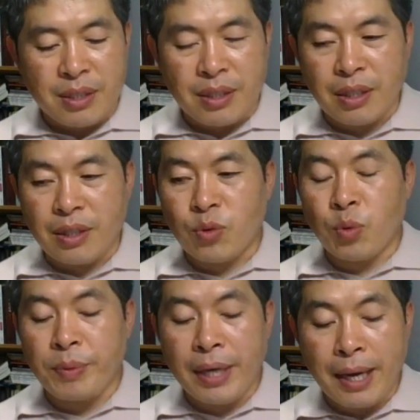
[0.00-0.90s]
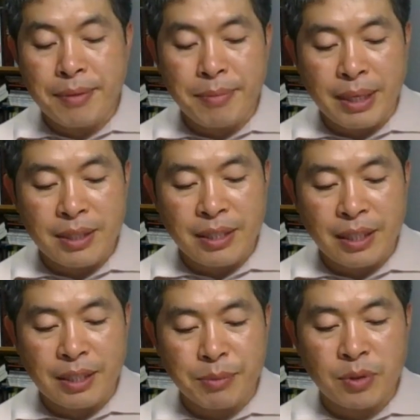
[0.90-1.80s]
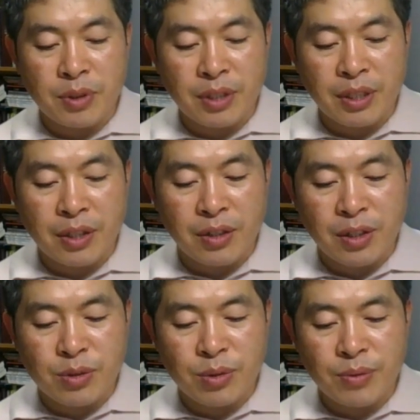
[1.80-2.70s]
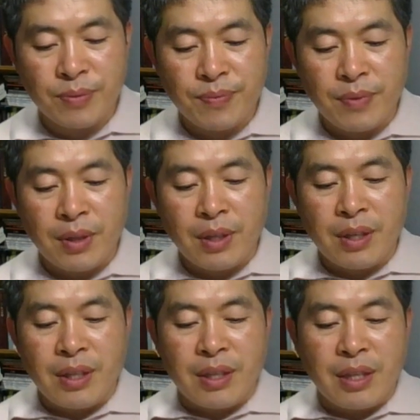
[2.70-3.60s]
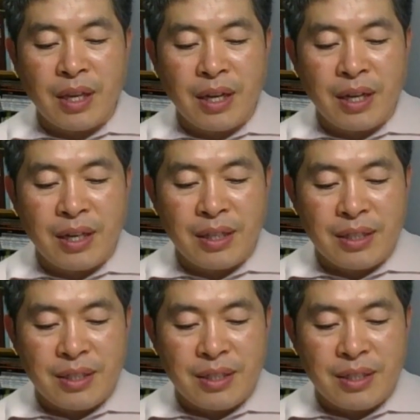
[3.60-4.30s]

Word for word: 그러니까 욥이 한 말을 이야기 먼저 이렇게 꺼내죠. 내가